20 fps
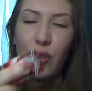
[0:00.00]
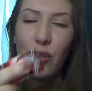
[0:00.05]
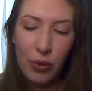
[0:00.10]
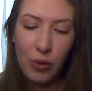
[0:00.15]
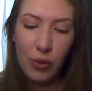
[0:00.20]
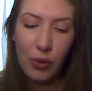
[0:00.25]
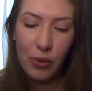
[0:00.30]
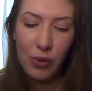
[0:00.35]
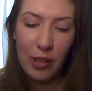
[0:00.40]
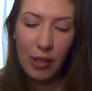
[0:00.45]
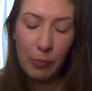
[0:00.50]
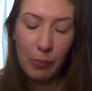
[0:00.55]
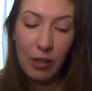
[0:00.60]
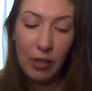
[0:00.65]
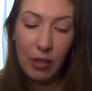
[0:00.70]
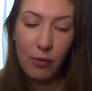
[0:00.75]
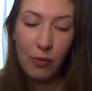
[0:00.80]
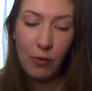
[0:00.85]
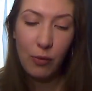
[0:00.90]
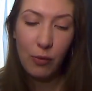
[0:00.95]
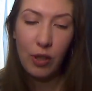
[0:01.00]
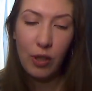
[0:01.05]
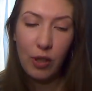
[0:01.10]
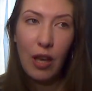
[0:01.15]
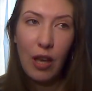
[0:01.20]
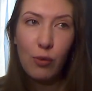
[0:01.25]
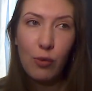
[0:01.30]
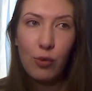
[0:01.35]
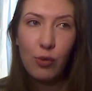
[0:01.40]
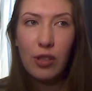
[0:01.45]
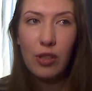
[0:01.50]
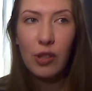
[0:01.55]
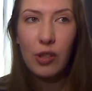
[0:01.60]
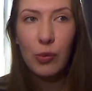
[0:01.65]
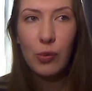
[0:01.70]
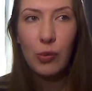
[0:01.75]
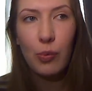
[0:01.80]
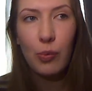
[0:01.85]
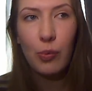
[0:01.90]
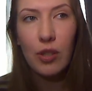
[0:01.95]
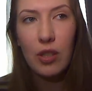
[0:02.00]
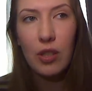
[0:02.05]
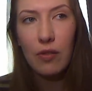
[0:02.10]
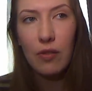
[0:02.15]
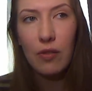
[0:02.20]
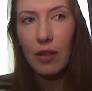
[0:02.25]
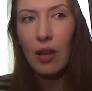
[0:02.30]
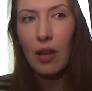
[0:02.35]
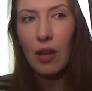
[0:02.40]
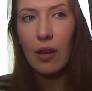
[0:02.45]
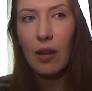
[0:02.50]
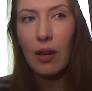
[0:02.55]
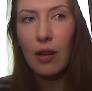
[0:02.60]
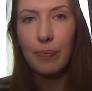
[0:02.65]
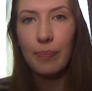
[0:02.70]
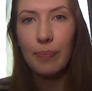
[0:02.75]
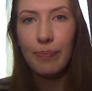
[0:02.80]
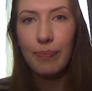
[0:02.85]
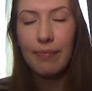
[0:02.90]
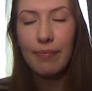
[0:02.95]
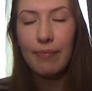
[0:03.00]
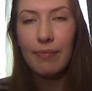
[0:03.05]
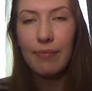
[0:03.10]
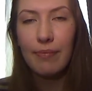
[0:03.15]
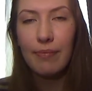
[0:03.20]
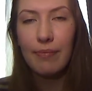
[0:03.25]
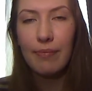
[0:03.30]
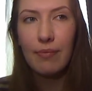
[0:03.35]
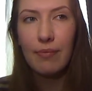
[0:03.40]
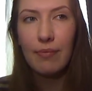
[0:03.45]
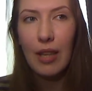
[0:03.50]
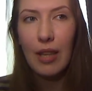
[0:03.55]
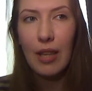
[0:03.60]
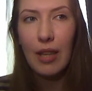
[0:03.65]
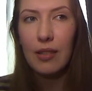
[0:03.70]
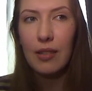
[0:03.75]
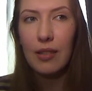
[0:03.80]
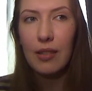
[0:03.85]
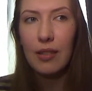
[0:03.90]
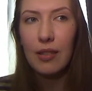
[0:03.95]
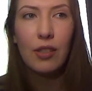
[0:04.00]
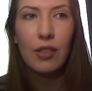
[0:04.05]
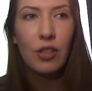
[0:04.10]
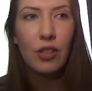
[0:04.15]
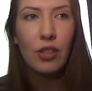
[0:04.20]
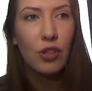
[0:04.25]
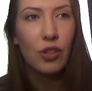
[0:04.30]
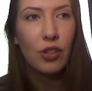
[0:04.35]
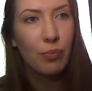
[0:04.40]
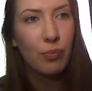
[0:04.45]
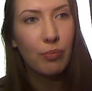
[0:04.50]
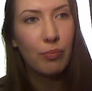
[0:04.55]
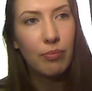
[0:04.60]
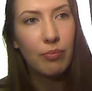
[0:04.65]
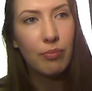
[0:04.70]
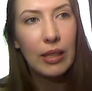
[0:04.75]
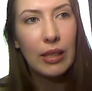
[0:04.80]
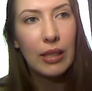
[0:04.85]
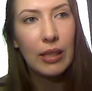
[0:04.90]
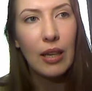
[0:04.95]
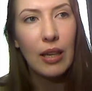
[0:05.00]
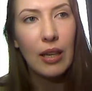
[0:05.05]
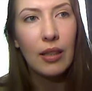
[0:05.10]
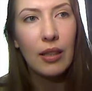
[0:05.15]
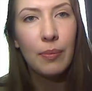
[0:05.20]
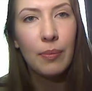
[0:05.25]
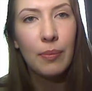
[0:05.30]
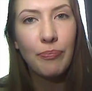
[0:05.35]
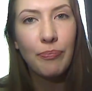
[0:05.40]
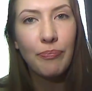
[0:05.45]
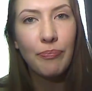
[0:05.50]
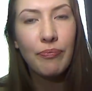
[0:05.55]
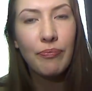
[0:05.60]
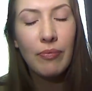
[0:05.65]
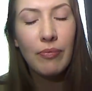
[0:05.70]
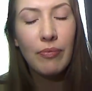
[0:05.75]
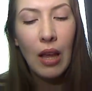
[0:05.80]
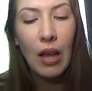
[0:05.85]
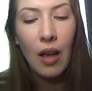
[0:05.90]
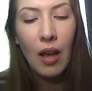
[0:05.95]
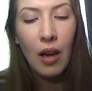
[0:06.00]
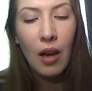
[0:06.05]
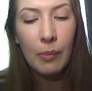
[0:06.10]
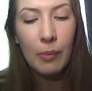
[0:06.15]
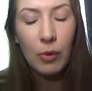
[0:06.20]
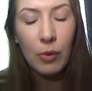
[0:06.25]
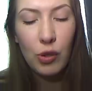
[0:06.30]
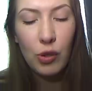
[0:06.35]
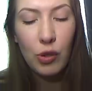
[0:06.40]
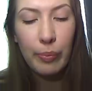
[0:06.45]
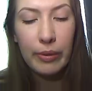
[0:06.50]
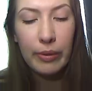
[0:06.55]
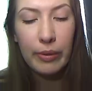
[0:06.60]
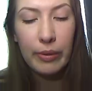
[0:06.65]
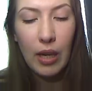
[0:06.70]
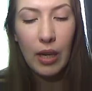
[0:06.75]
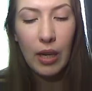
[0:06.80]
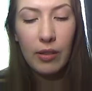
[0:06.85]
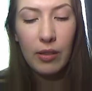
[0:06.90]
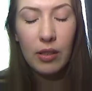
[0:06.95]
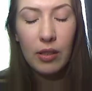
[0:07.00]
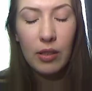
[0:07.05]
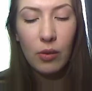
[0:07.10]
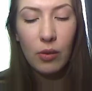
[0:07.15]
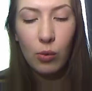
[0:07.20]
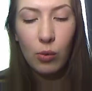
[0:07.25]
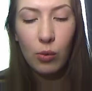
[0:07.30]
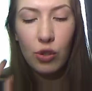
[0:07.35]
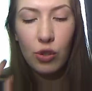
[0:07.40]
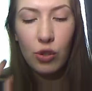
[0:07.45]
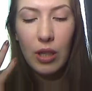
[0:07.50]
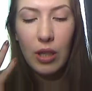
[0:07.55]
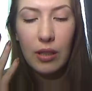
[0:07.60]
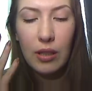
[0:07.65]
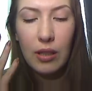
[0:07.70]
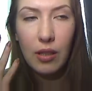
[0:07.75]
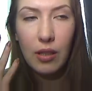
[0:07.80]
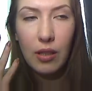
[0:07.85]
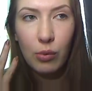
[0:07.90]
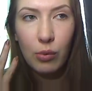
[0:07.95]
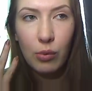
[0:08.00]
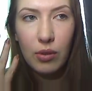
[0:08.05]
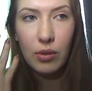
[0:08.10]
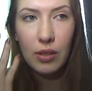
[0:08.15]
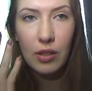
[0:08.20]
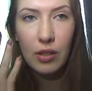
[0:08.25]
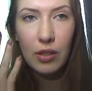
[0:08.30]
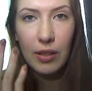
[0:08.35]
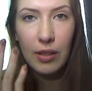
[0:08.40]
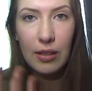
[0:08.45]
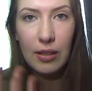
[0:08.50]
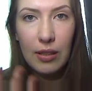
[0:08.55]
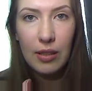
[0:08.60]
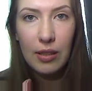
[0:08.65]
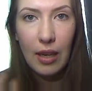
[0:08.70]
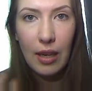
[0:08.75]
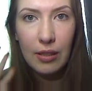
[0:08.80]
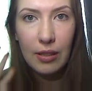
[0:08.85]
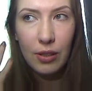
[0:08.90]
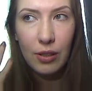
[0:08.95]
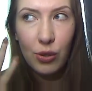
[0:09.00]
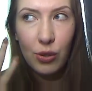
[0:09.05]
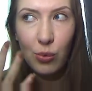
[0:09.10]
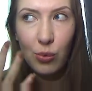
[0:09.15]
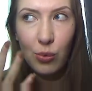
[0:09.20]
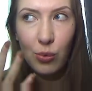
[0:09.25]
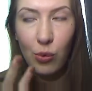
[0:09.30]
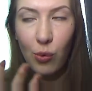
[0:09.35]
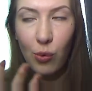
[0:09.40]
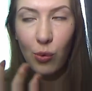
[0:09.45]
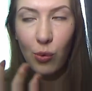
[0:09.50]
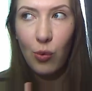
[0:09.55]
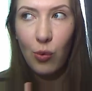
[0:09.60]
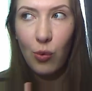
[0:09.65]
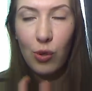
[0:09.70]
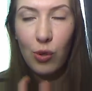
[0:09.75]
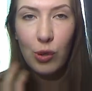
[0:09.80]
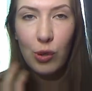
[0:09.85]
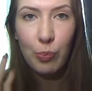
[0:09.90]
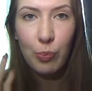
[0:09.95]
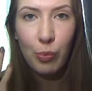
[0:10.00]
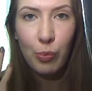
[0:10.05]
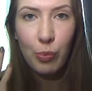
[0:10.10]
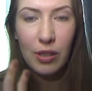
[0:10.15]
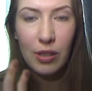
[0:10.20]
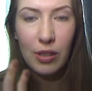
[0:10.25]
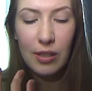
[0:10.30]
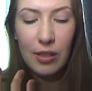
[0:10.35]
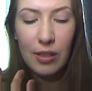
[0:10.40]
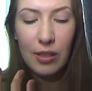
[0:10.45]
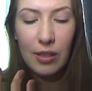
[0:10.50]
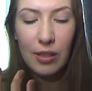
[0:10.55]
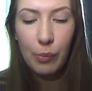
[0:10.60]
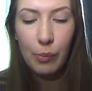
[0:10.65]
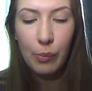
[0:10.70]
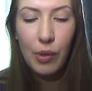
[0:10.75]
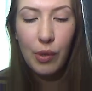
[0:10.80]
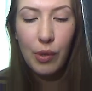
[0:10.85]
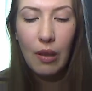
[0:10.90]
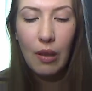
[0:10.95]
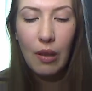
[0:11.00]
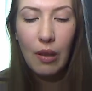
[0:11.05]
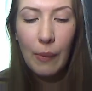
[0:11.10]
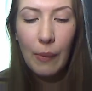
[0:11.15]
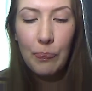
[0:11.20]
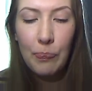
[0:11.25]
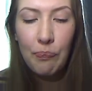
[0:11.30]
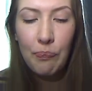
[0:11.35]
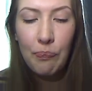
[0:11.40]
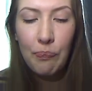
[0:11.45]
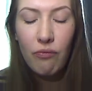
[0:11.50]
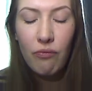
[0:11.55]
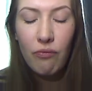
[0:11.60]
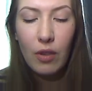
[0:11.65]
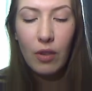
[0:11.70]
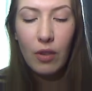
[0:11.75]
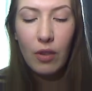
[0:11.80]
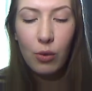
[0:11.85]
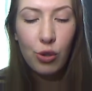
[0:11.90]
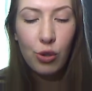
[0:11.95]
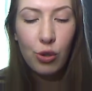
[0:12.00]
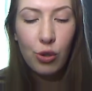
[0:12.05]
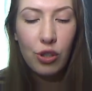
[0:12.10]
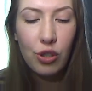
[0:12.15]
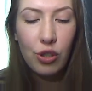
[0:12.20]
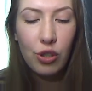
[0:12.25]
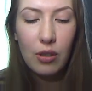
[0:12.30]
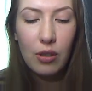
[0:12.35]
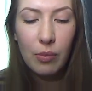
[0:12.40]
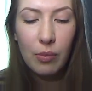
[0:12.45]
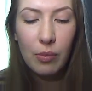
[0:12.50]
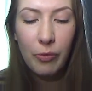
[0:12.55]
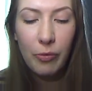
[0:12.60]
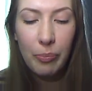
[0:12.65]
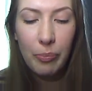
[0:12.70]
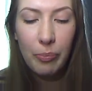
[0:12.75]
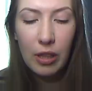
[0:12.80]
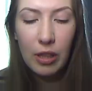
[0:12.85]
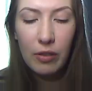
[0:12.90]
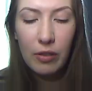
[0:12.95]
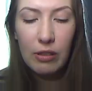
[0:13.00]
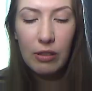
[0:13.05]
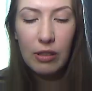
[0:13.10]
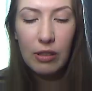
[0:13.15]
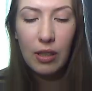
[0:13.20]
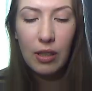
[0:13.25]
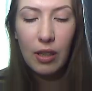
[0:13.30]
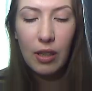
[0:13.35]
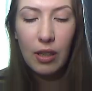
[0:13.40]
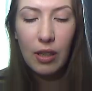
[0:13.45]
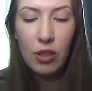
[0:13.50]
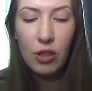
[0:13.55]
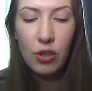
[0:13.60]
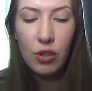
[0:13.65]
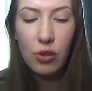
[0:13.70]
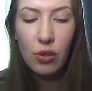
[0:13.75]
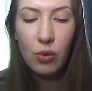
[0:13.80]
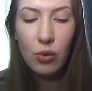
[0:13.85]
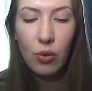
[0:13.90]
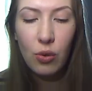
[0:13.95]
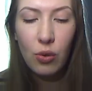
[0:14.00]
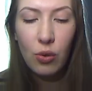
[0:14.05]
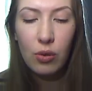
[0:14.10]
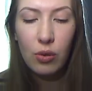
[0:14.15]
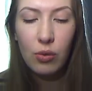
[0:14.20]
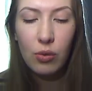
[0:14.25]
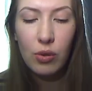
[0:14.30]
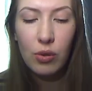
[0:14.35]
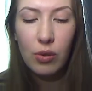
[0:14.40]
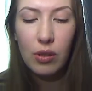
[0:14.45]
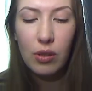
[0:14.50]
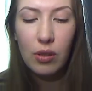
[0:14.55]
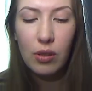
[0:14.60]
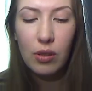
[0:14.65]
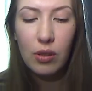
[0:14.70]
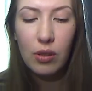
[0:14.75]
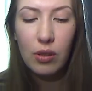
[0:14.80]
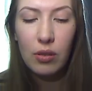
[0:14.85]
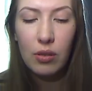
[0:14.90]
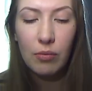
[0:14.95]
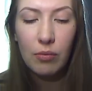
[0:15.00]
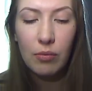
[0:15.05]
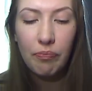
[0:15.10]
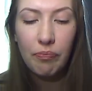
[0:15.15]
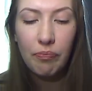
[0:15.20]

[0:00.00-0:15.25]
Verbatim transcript: хочу сказать про него. Я его уже использовала на день, на ночь подряд. Мне очень понравилось, он улучшает как будто цвет лица, текстуру кожи, поры не забил. Очень впитывается хорошо, то есть э,